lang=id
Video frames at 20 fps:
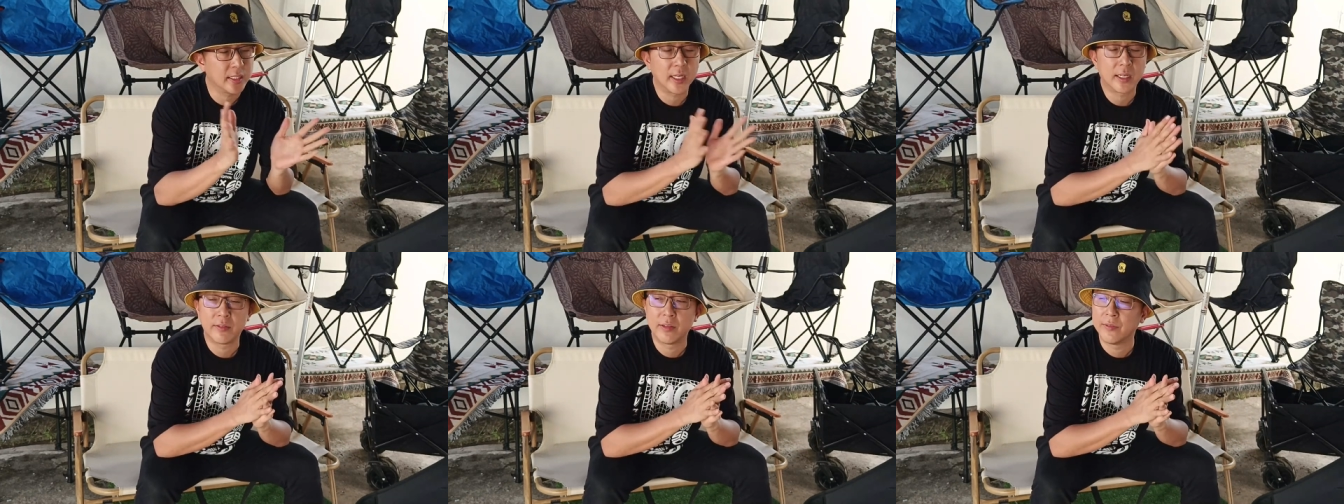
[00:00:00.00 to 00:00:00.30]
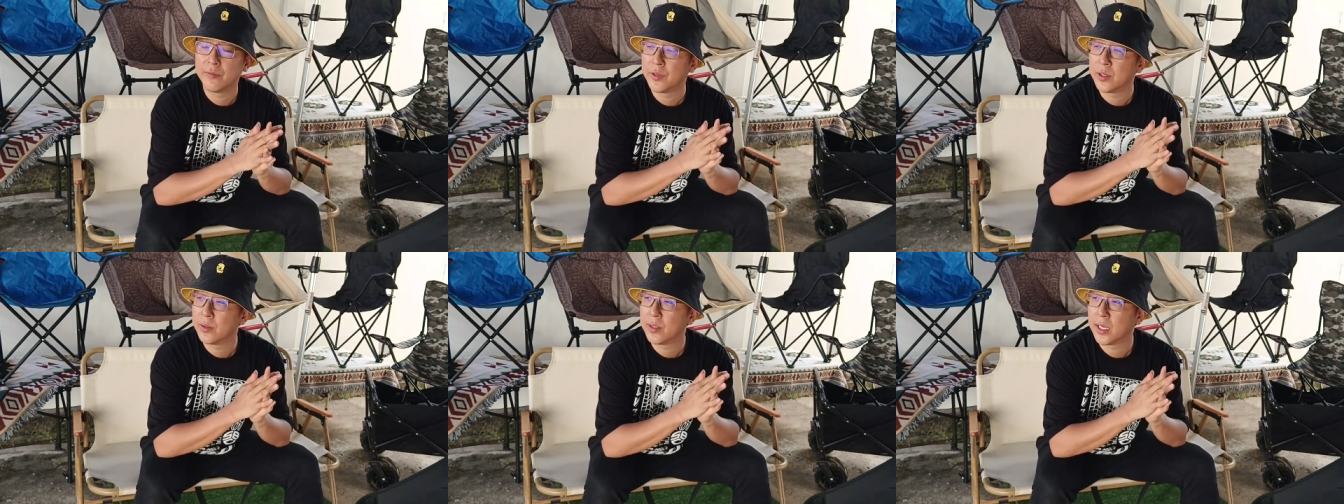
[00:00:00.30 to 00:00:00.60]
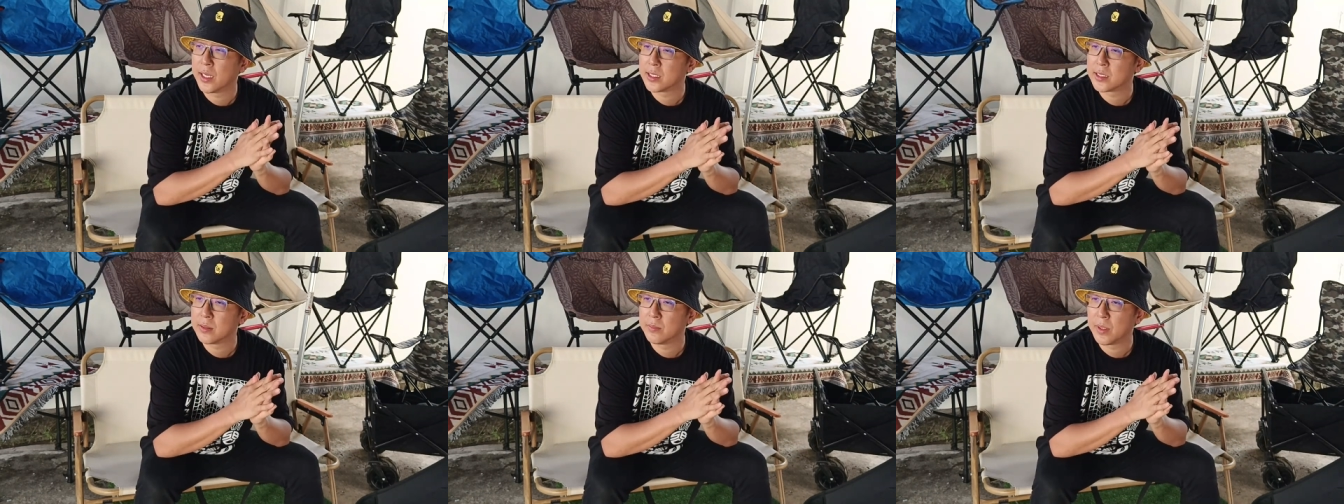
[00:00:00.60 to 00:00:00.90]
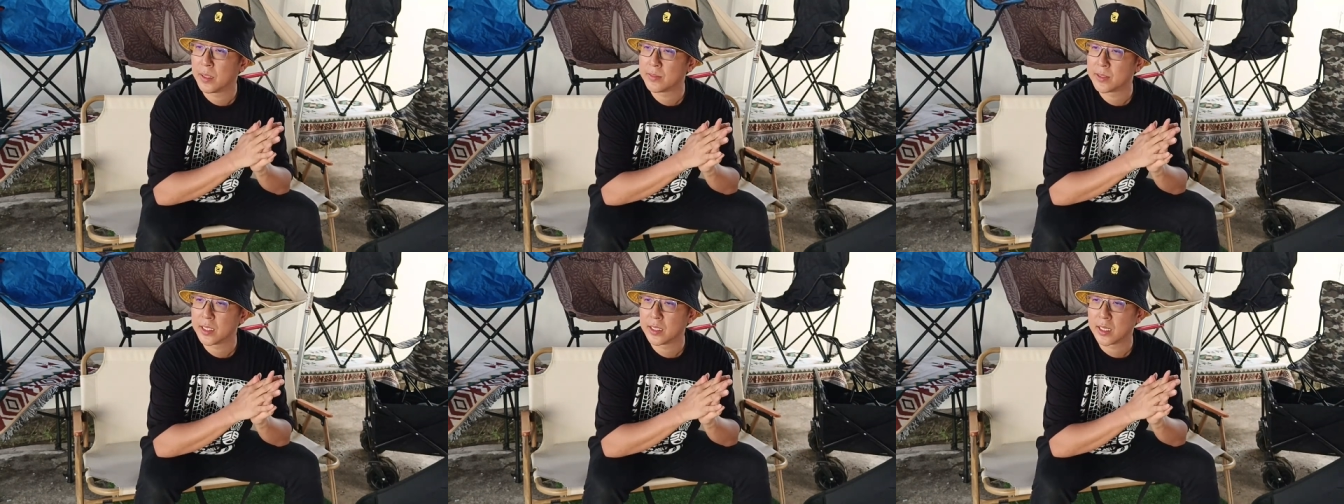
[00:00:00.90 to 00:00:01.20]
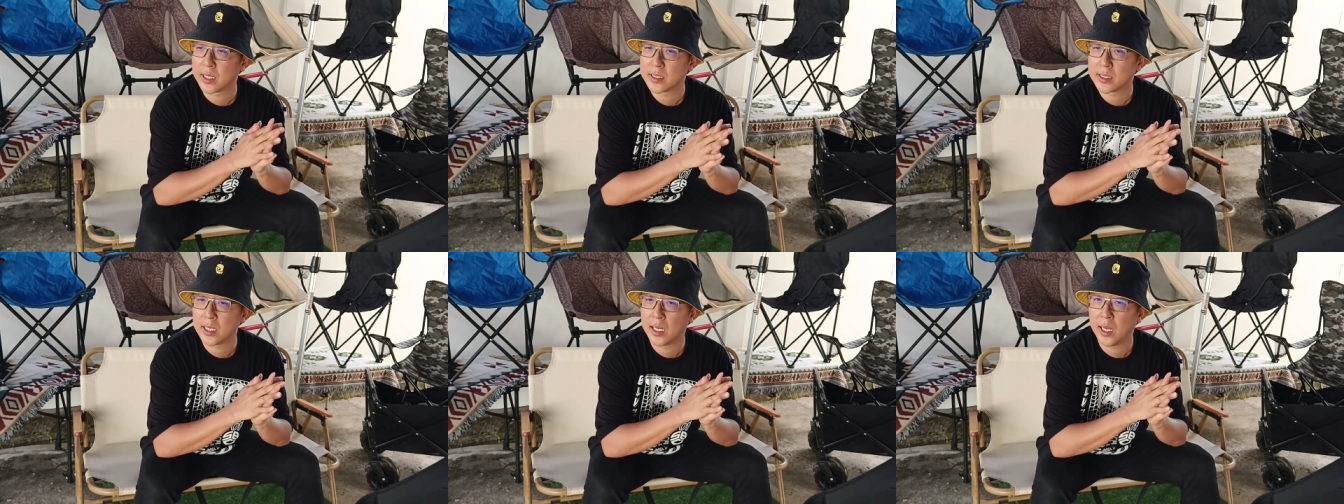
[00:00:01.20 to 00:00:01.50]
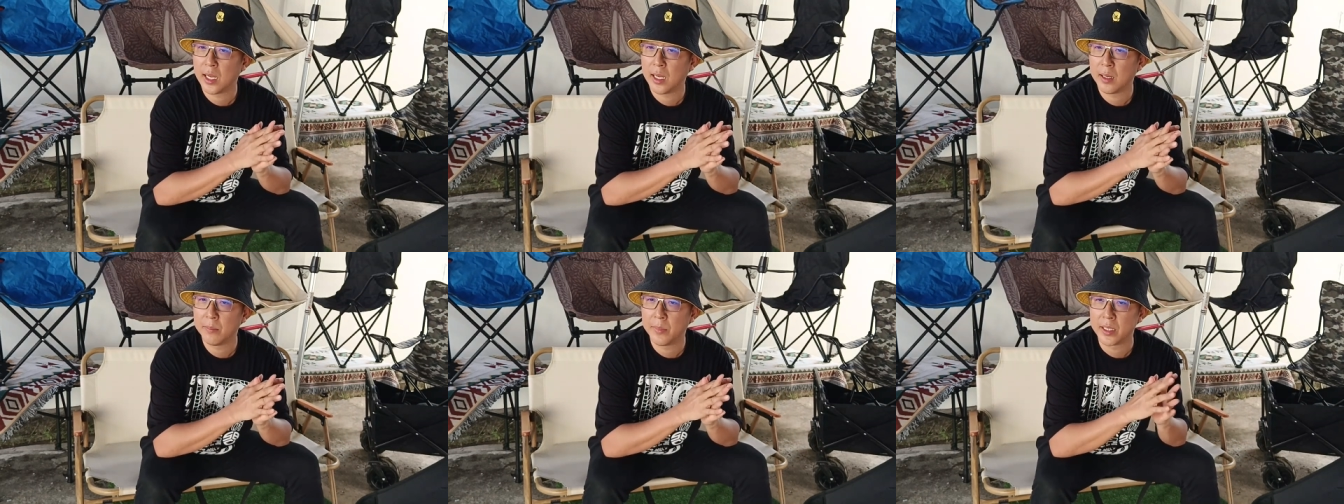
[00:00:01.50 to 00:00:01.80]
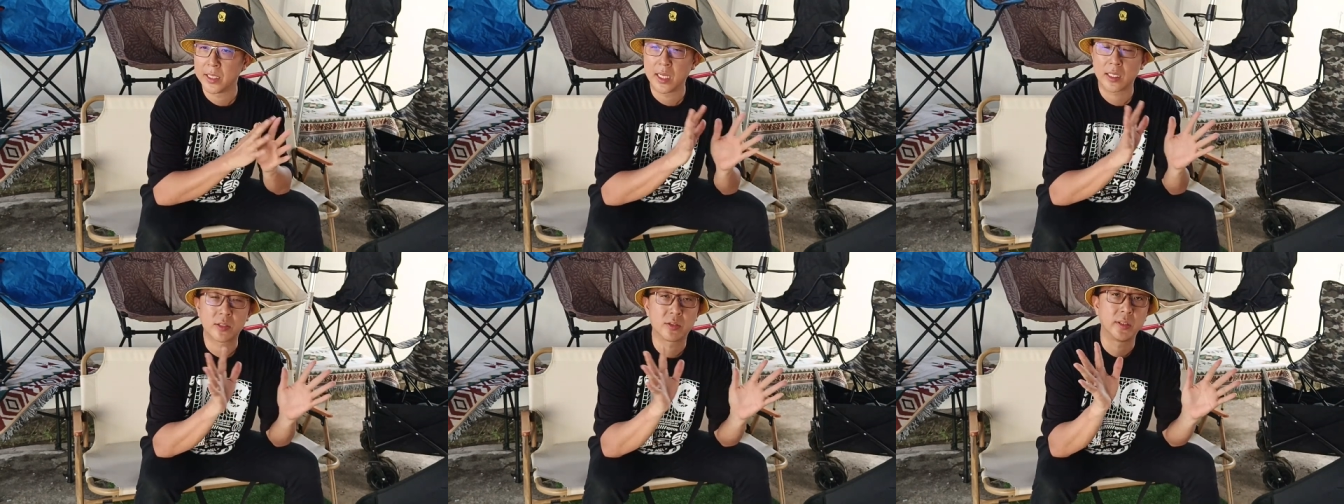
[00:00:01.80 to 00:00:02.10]
tidak review lah sebab saya rasa
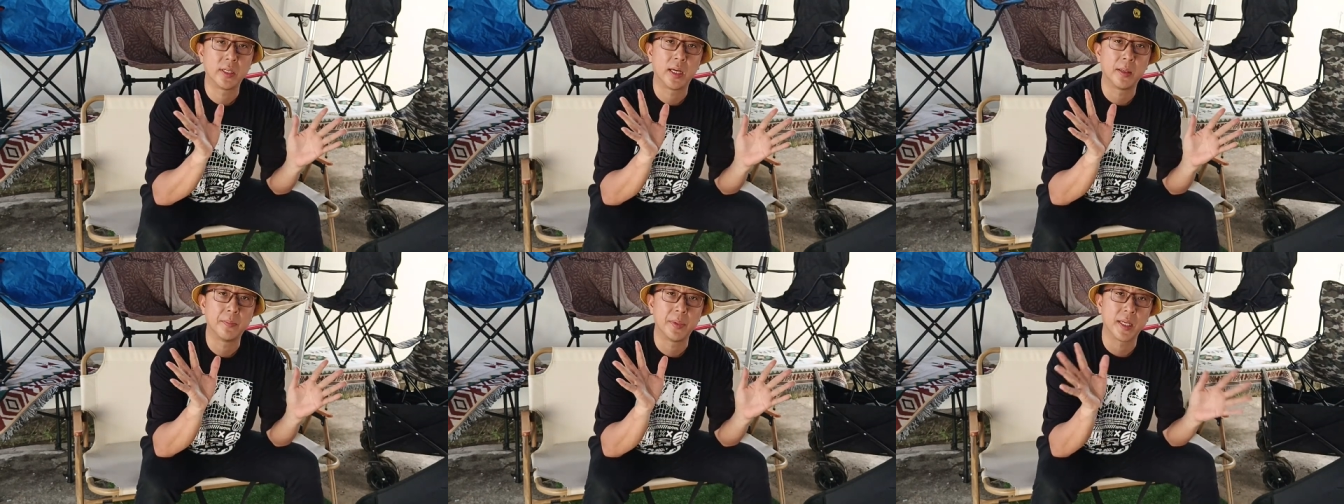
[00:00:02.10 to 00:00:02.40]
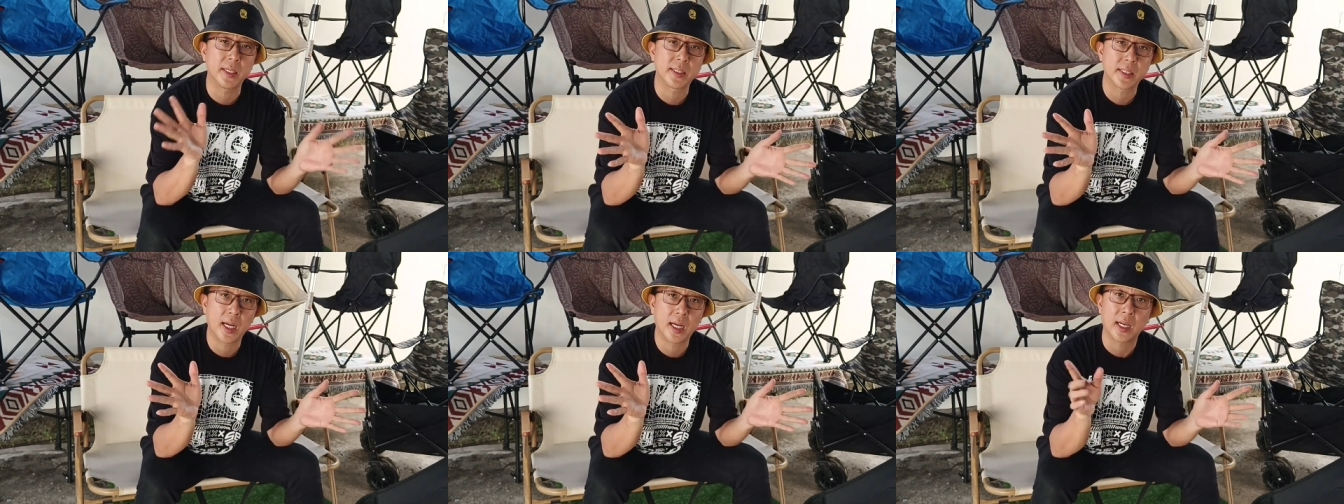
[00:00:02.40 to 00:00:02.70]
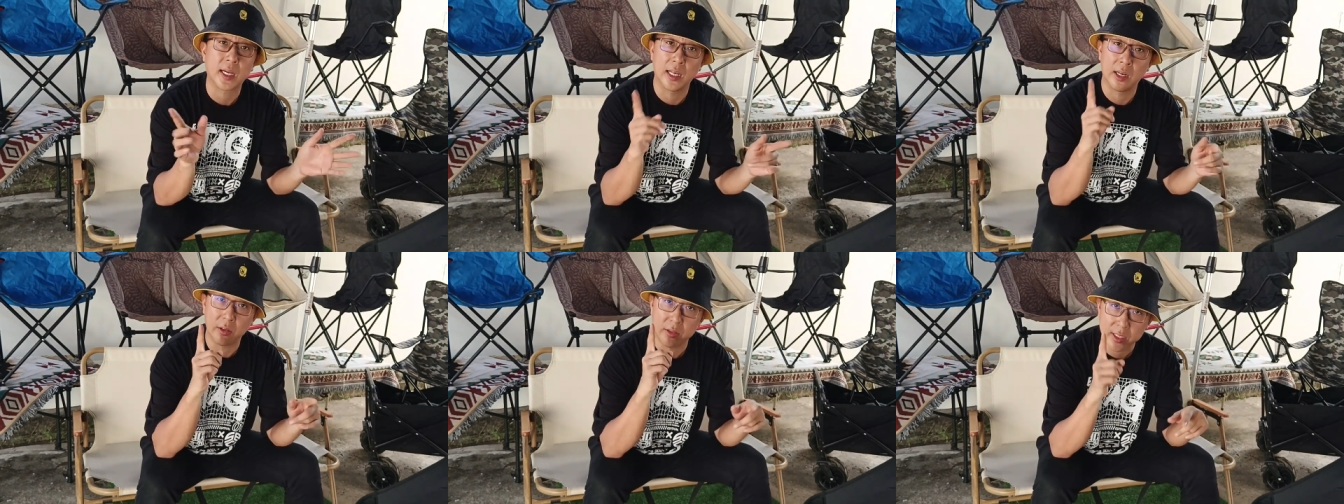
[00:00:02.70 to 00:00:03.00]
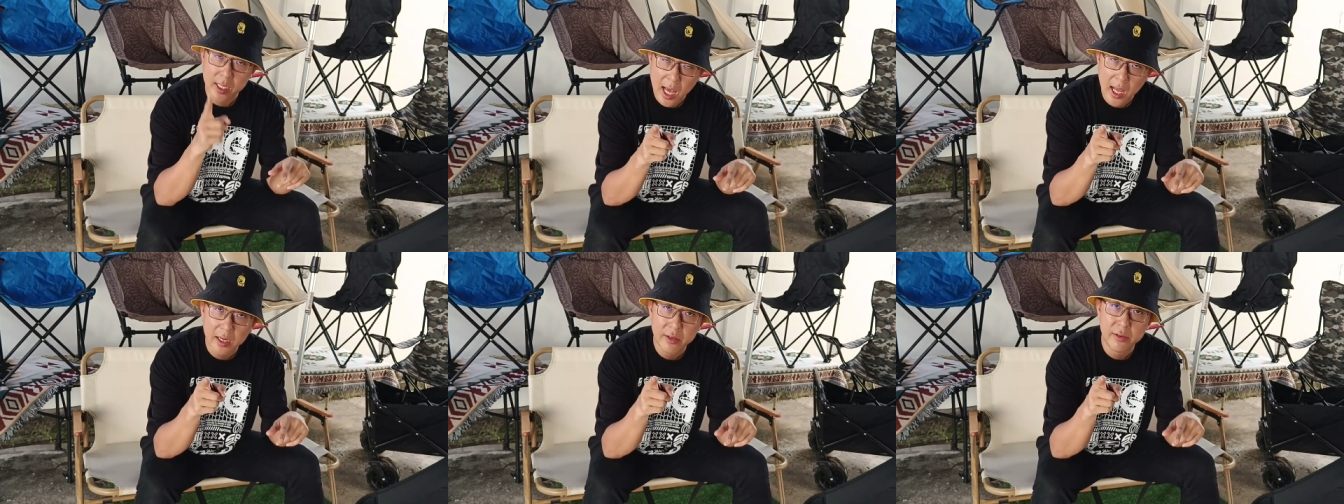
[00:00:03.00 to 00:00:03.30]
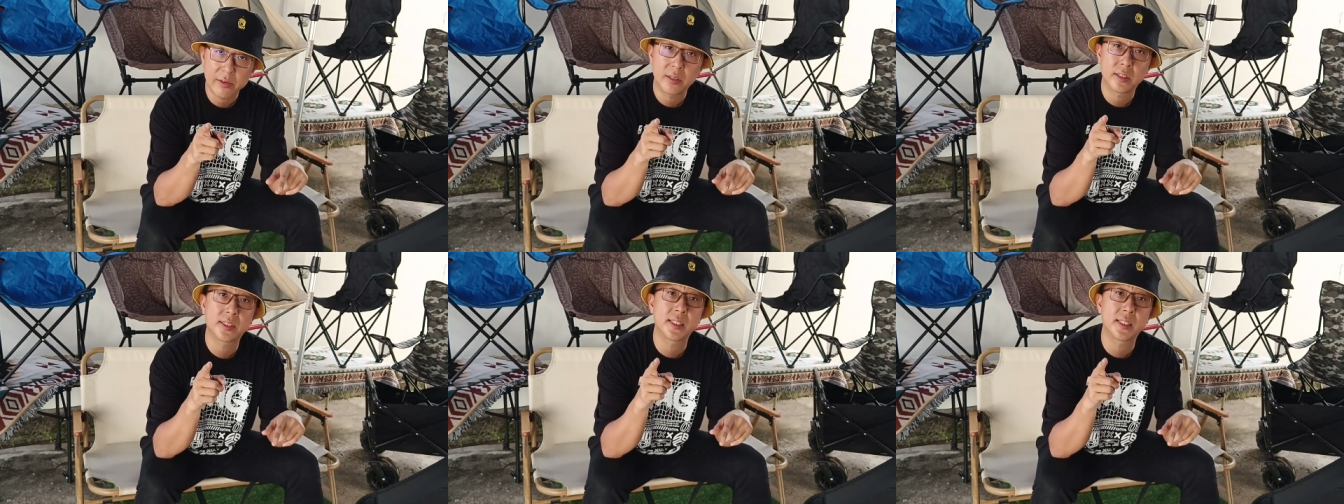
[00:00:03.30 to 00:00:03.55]
banyak sudah biasa kalau nak